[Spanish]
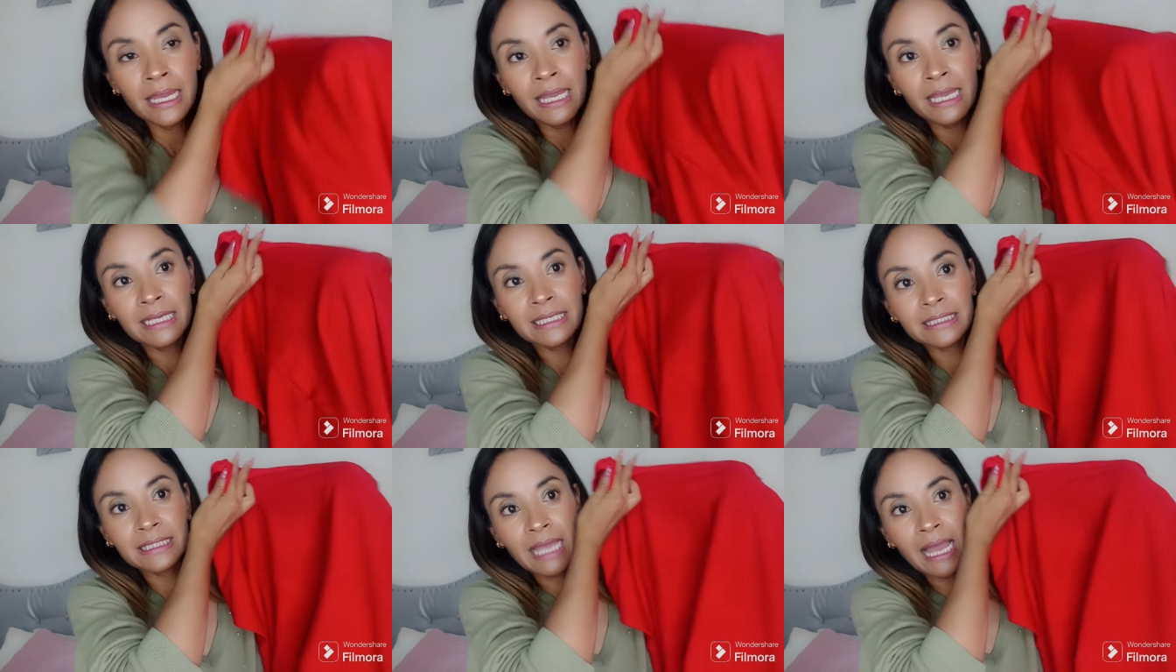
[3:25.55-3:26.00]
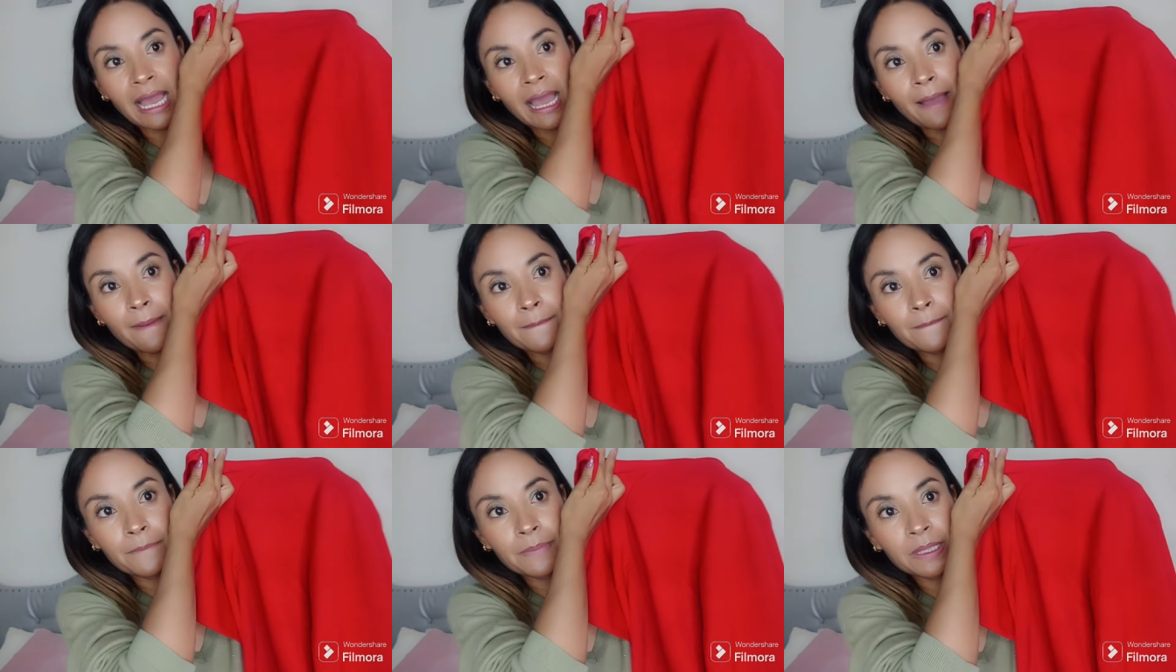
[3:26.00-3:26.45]
está
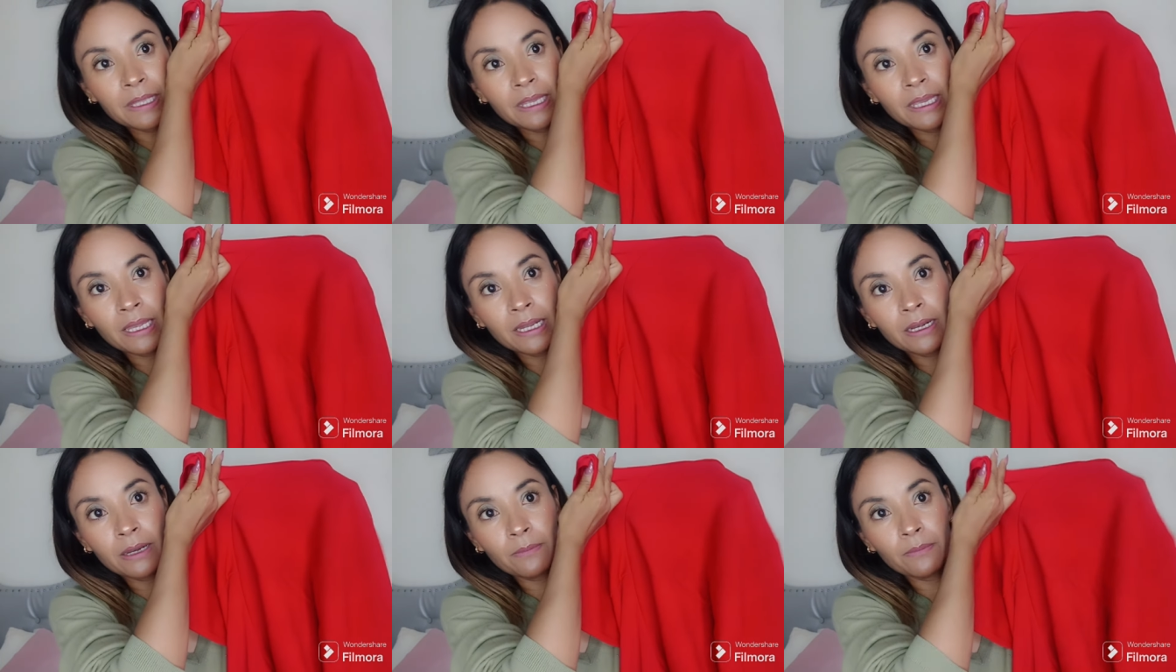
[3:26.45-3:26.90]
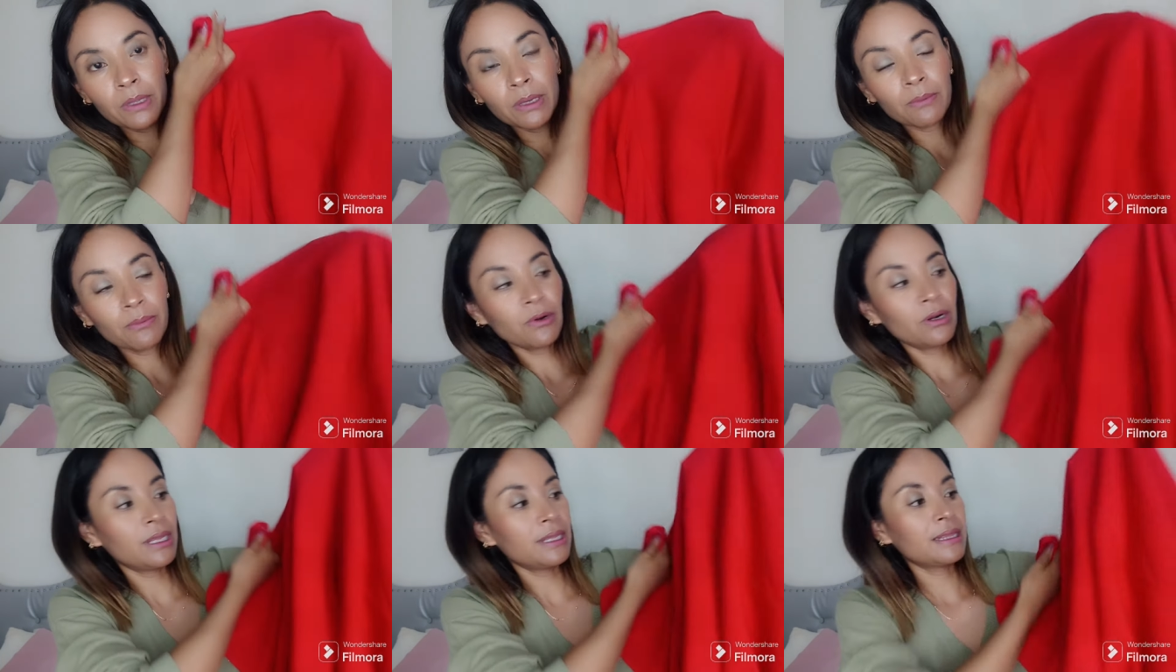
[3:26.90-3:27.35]
bien,
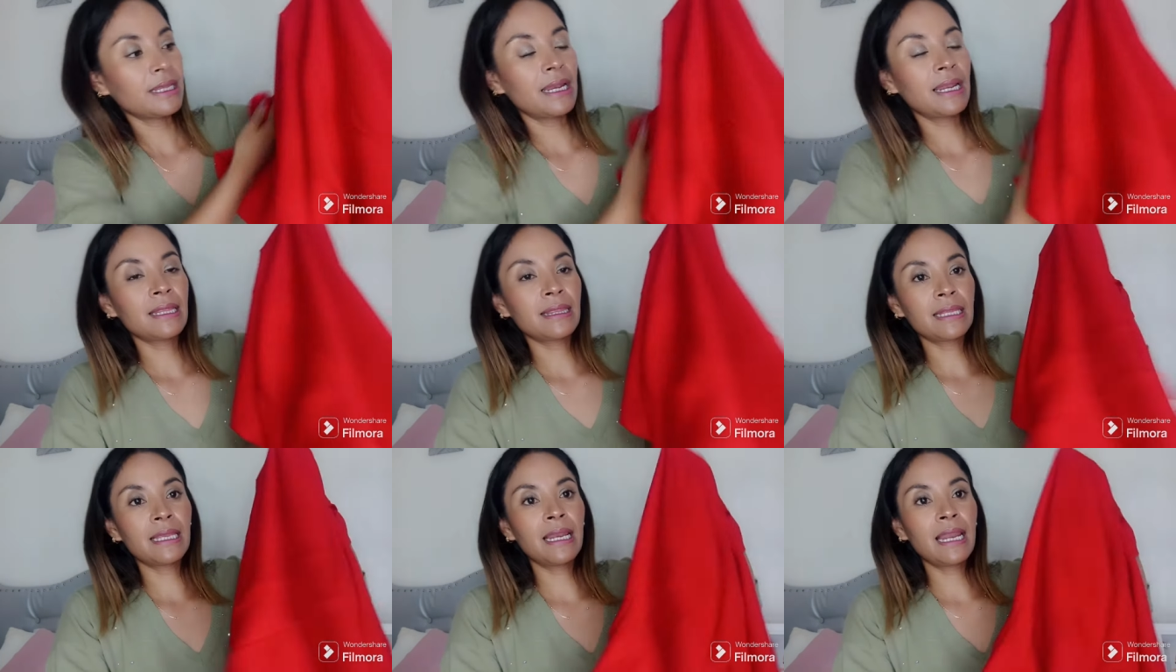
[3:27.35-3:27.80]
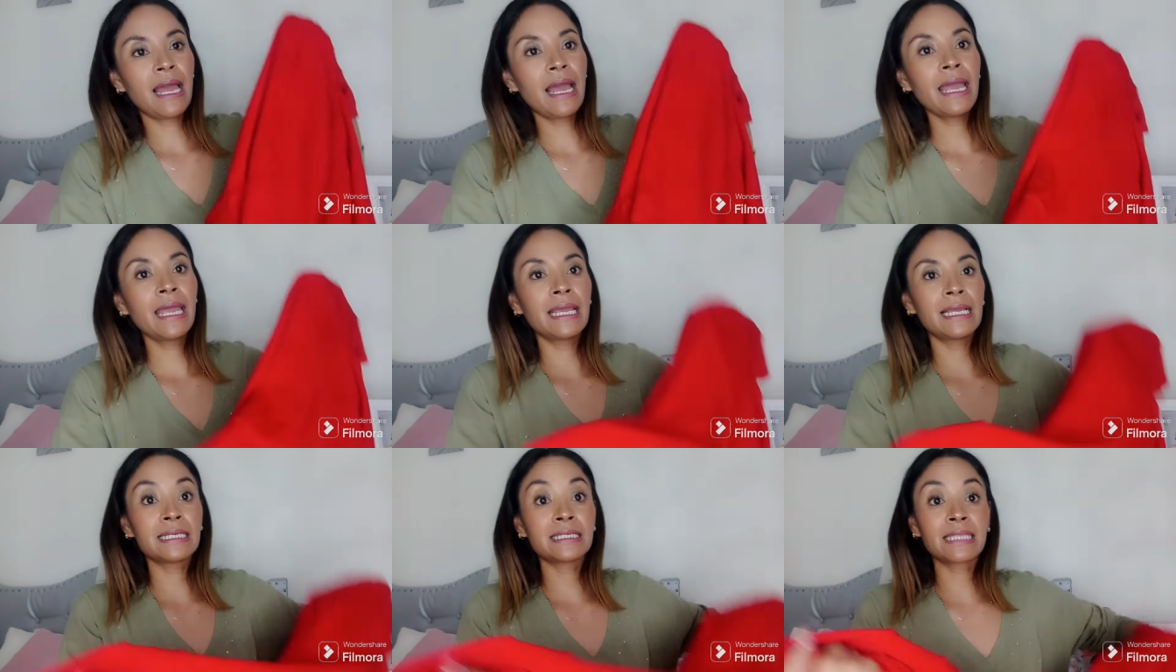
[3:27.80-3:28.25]
bien bonita la tela,
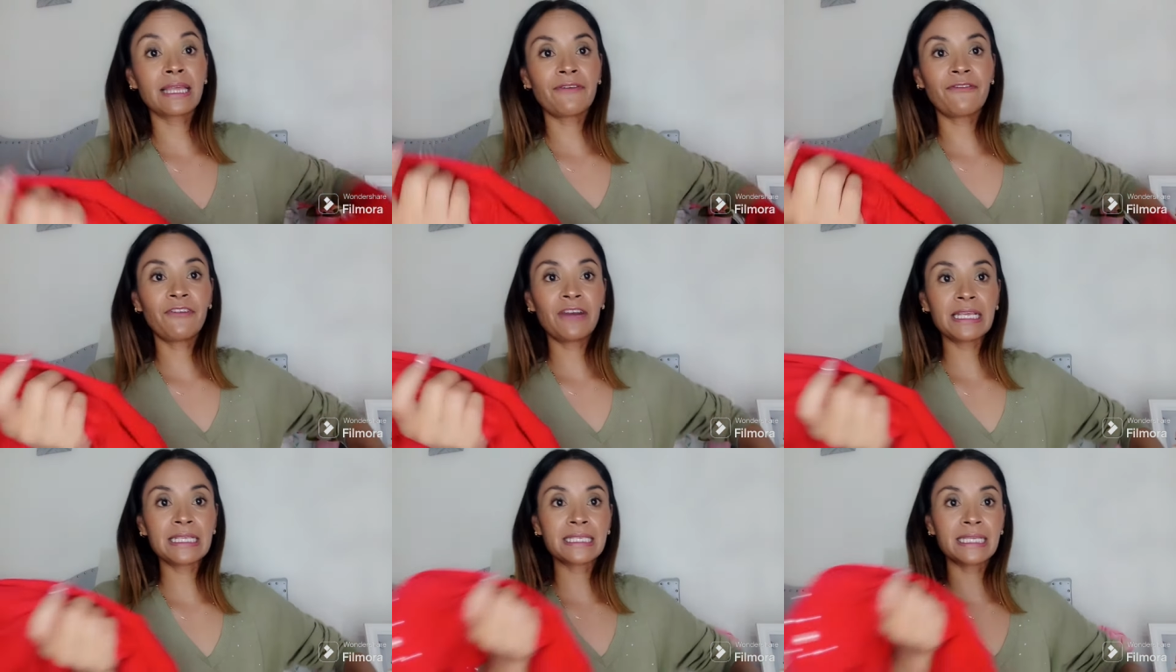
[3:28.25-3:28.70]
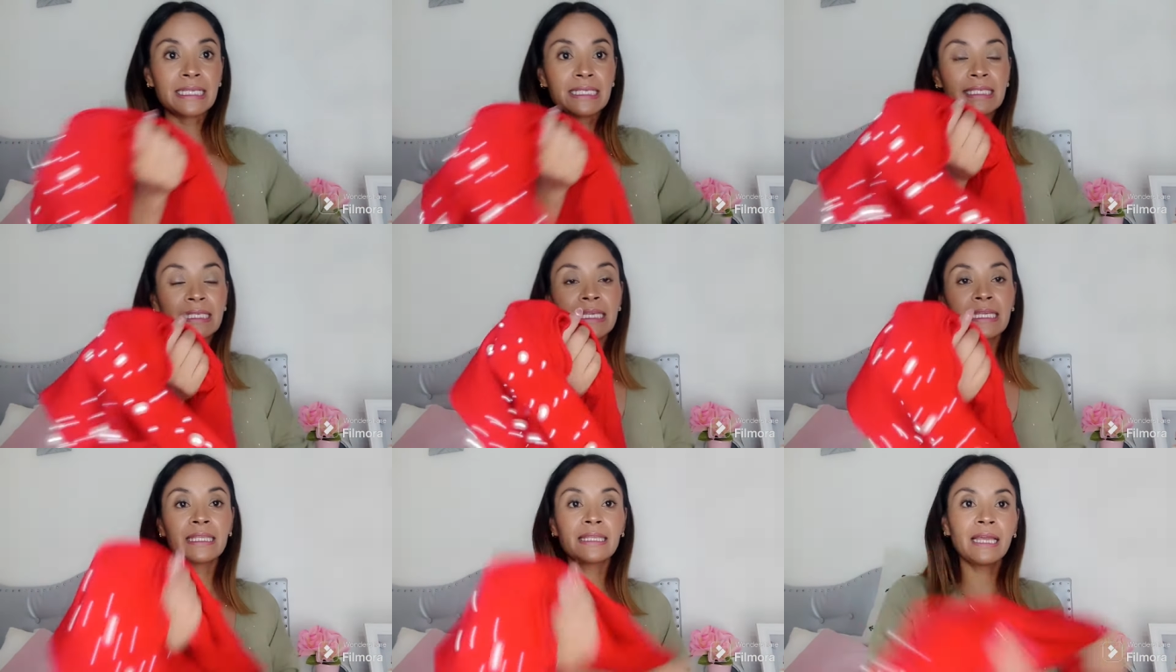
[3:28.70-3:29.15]
está
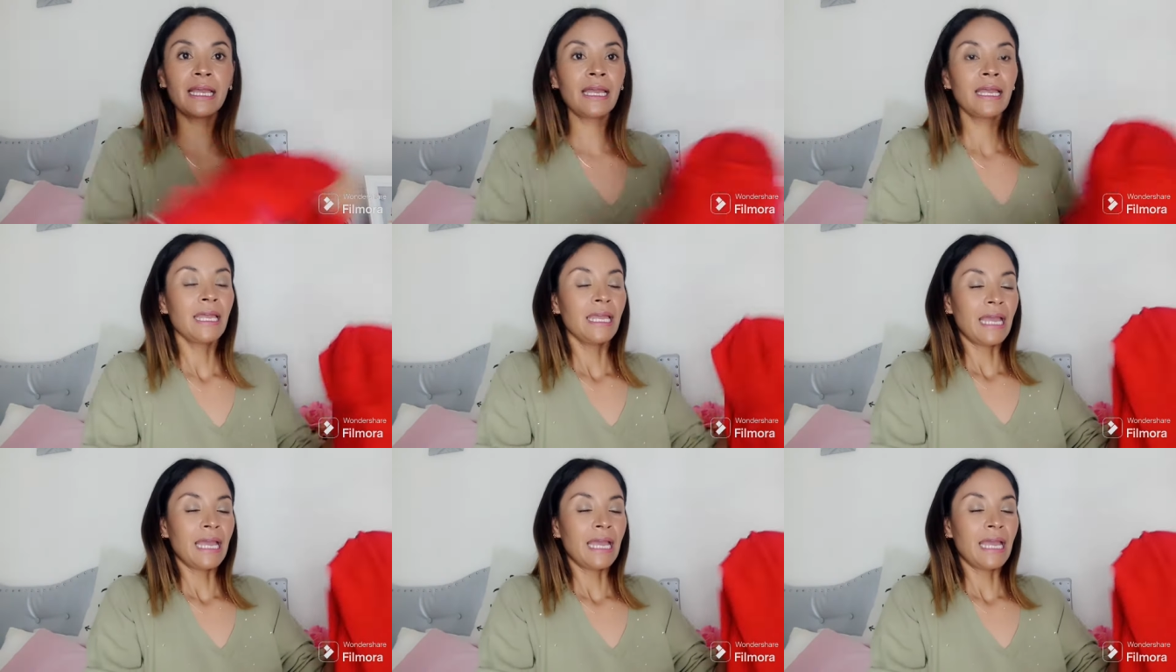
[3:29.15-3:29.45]
fresquecita.